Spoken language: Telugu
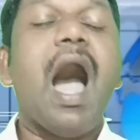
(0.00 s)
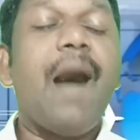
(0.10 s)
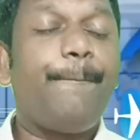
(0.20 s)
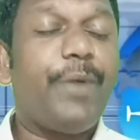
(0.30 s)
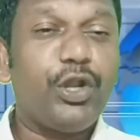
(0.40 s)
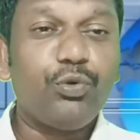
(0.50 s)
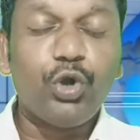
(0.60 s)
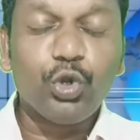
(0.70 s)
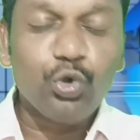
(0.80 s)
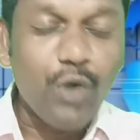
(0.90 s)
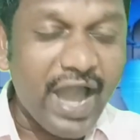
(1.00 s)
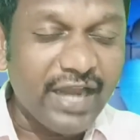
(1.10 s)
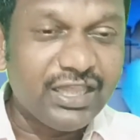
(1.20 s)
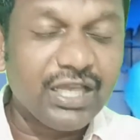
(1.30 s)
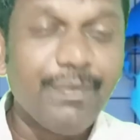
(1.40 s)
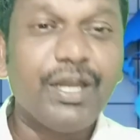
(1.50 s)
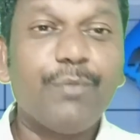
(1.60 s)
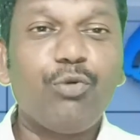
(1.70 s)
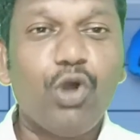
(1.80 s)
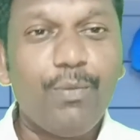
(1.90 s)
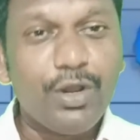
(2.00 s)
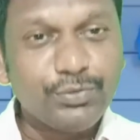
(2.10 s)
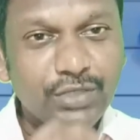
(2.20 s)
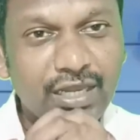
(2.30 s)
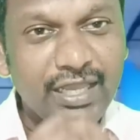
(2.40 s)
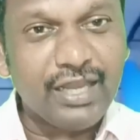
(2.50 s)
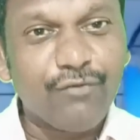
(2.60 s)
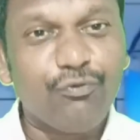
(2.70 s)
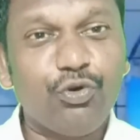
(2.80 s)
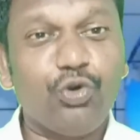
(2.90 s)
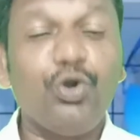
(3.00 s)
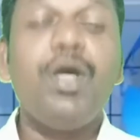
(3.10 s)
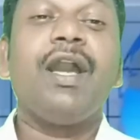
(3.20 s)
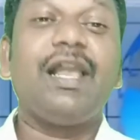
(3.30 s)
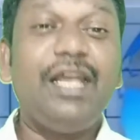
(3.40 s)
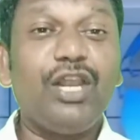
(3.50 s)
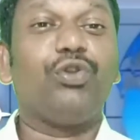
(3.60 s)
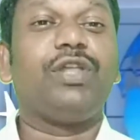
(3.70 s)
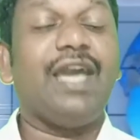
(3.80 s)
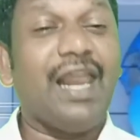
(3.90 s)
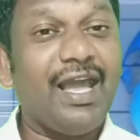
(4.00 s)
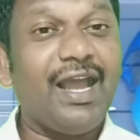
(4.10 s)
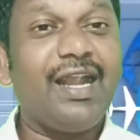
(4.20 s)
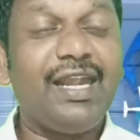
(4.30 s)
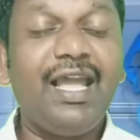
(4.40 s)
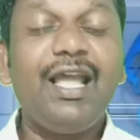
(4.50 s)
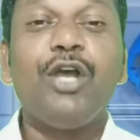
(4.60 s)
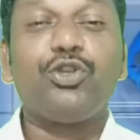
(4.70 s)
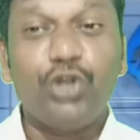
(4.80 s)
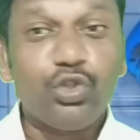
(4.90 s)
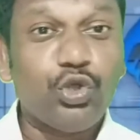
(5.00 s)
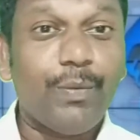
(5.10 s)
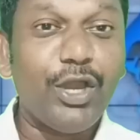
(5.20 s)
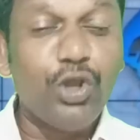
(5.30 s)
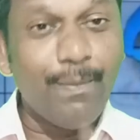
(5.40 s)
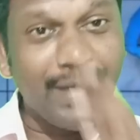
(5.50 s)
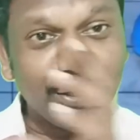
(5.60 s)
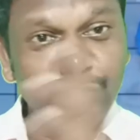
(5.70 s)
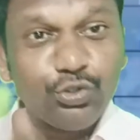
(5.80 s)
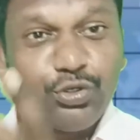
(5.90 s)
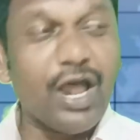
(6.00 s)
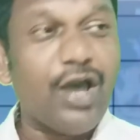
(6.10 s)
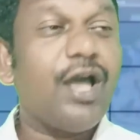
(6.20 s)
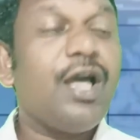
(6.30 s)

అప్పటి వరకు ఆర్థికమైన ప్రాబ్లమ్స్ క్లియర్ అవ్వు క్లియర్ అవుతాయి ఎలాగంటే చూడండి దుబాయ్లో మజూ డ్రా